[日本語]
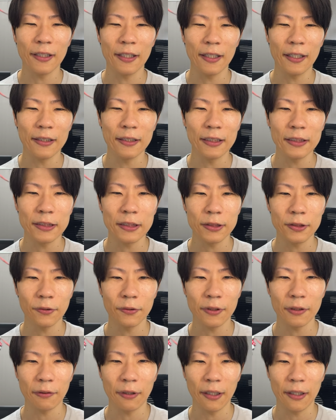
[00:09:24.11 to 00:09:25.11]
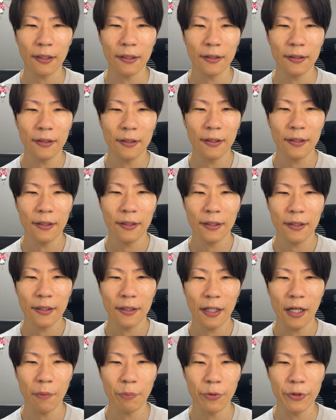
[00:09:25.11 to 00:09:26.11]
日常では
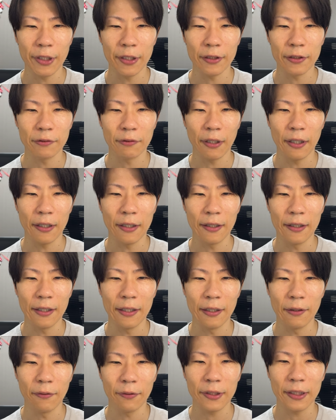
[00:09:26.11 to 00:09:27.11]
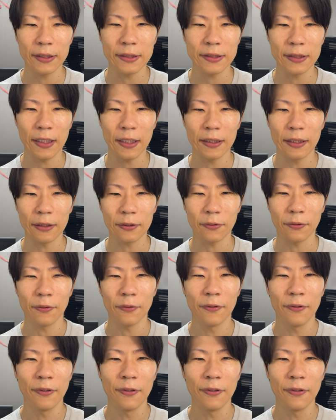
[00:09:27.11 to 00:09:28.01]
ハプニングは、起きづらいなと